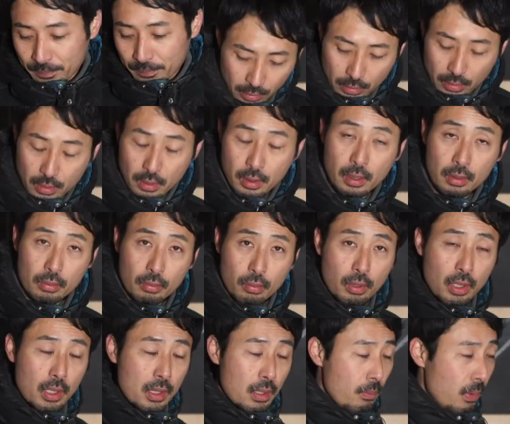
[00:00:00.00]
はい、えー、と
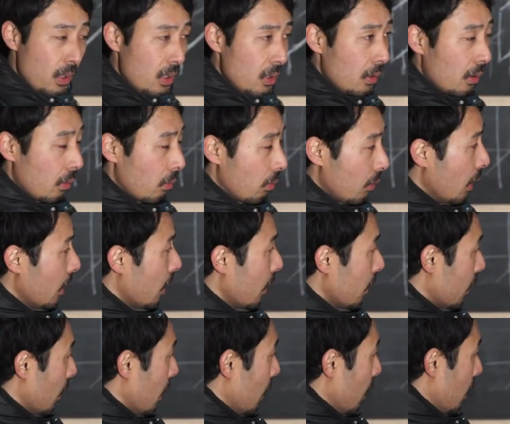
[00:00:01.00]
他に便利な使い
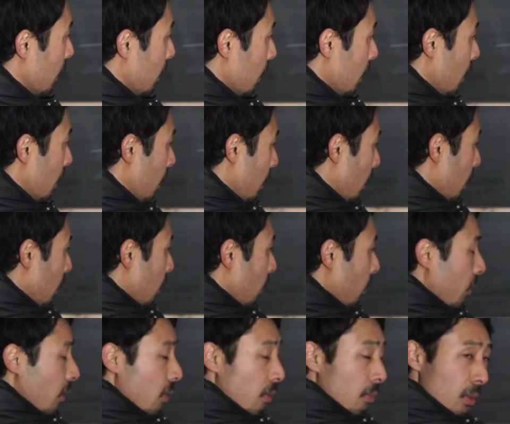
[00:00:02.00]
方
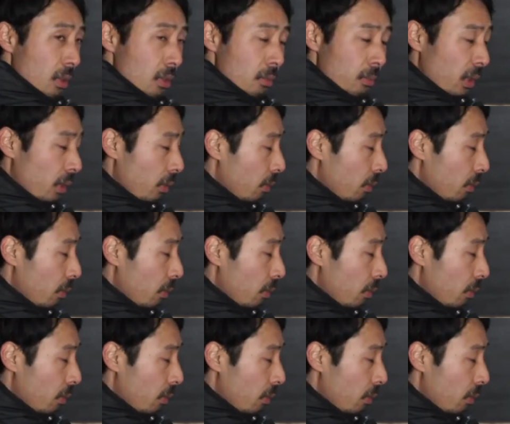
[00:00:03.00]
を説明しま